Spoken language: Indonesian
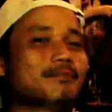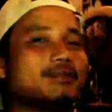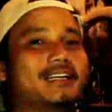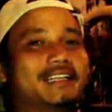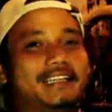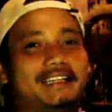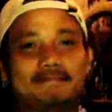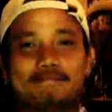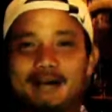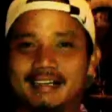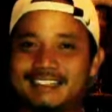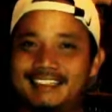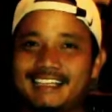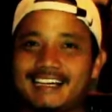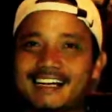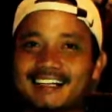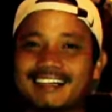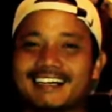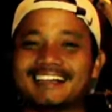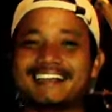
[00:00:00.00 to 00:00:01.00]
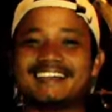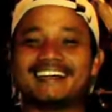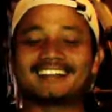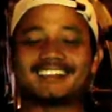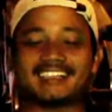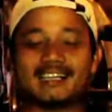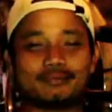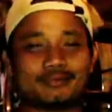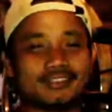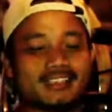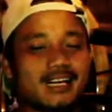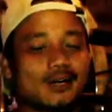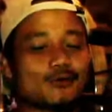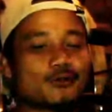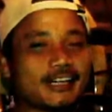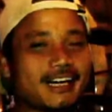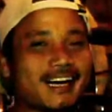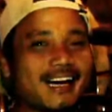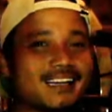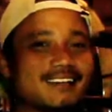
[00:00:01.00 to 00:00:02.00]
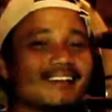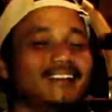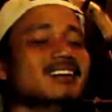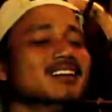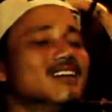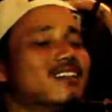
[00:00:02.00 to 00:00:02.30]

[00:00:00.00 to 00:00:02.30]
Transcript: kembali Pastikan kalian tetap selalu sehat